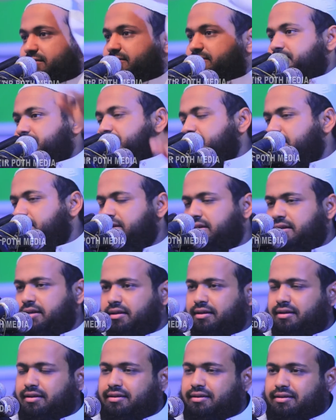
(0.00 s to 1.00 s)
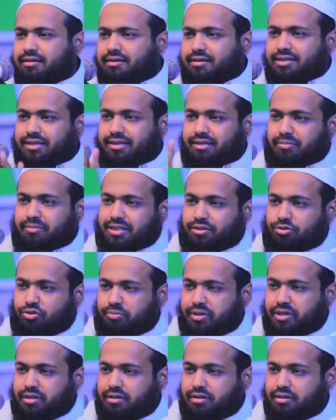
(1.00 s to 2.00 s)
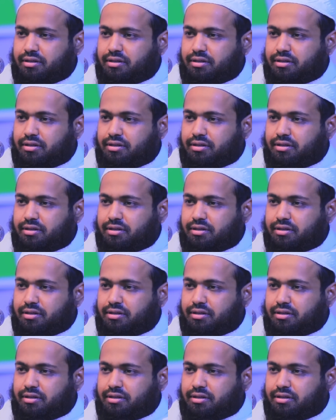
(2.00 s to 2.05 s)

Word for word: যায় কিসের মাধ্যমে